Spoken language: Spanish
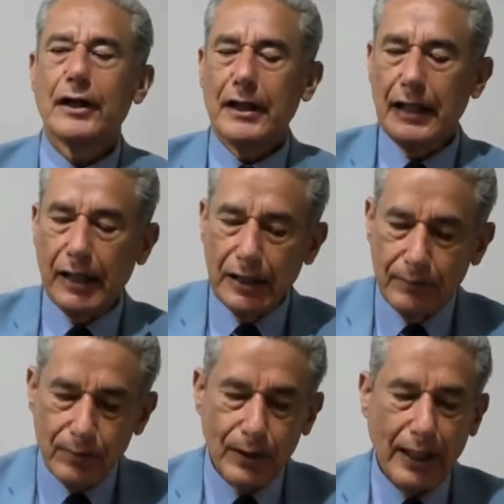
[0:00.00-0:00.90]
y el
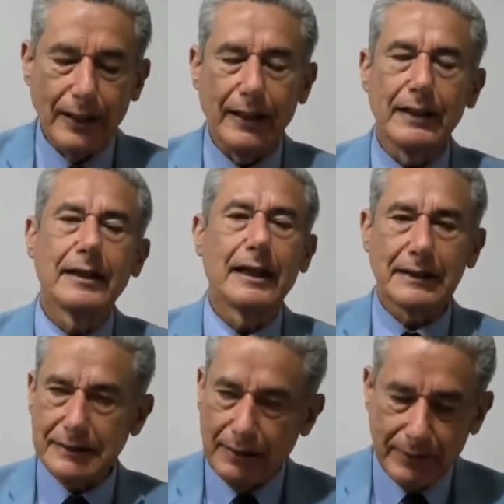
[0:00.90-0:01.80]
libro de la ley
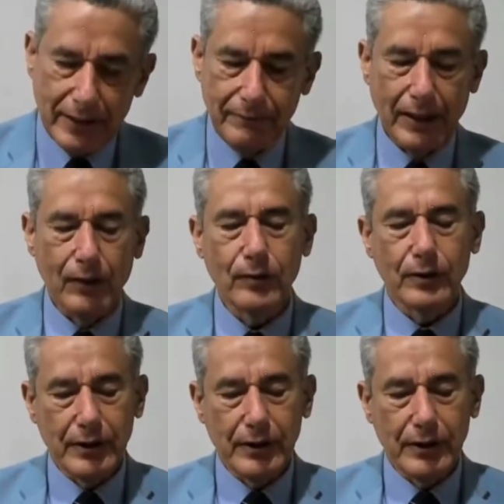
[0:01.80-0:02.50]
estaba en hebreo